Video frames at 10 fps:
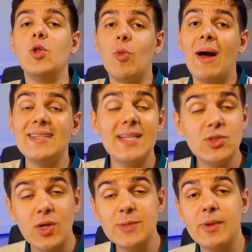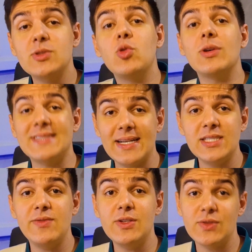No mais, é isso aí. Espero que vocês tenham gostado
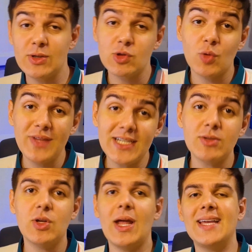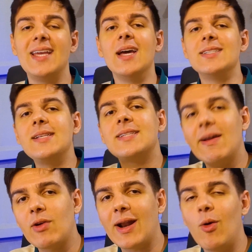desse vídeo. Se você gostou, deixa o seu like, se
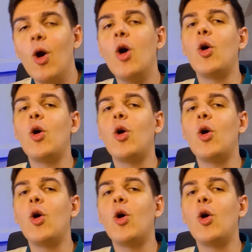inscreve no canal,